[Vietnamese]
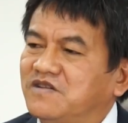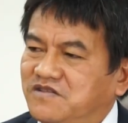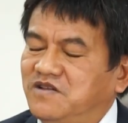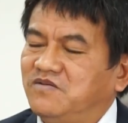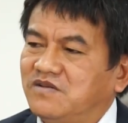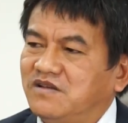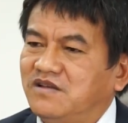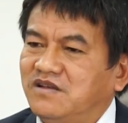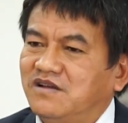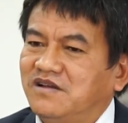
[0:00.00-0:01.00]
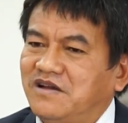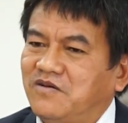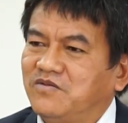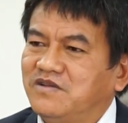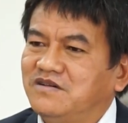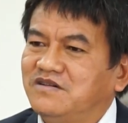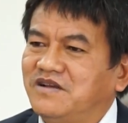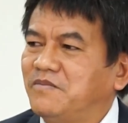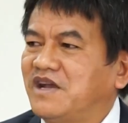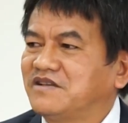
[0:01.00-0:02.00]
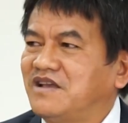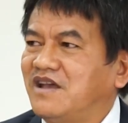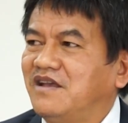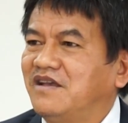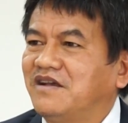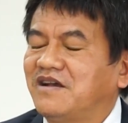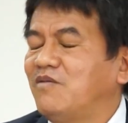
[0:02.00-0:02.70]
học từ siêu thì hầu như các bạn sẽ